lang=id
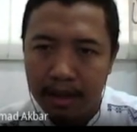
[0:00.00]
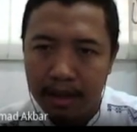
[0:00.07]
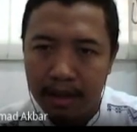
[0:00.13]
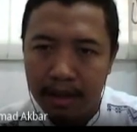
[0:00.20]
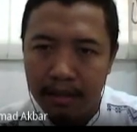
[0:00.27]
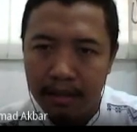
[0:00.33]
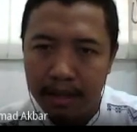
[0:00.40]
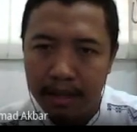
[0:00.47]

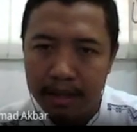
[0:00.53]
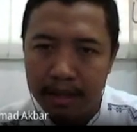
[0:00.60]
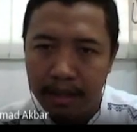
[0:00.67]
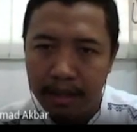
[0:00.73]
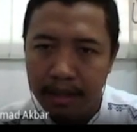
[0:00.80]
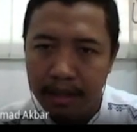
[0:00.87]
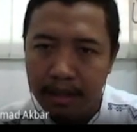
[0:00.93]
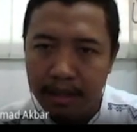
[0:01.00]
uh,
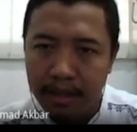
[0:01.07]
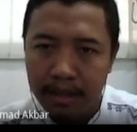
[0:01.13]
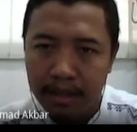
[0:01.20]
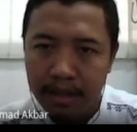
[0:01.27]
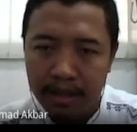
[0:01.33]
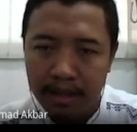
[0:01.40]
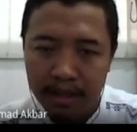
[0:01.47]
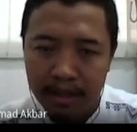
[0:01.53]
panjangnya.
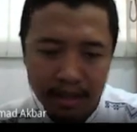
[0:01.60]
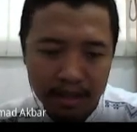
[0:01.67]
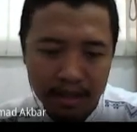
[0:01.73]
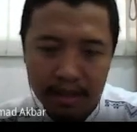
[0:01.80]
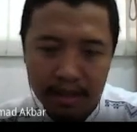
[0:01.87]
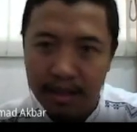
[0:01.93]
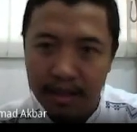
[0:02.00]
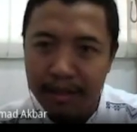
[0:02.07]

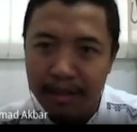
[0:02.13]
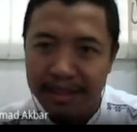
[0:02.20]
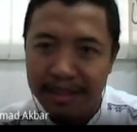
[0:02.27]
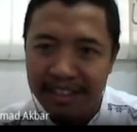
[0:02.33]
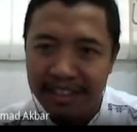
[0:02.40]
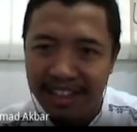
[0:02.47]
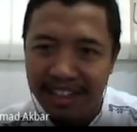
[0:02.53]
Ini nggak bisa.